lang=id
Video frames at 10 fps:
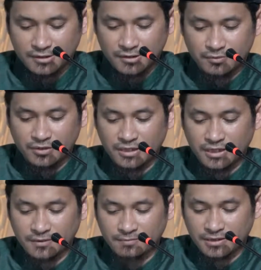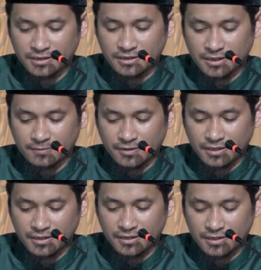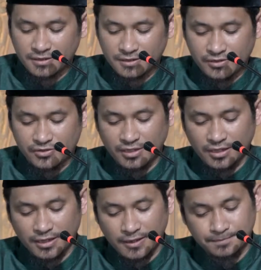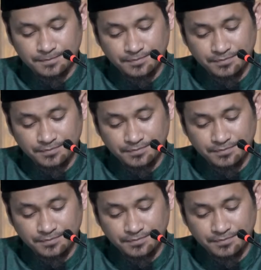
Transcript: Kemudian mati dalam keadaan Islam.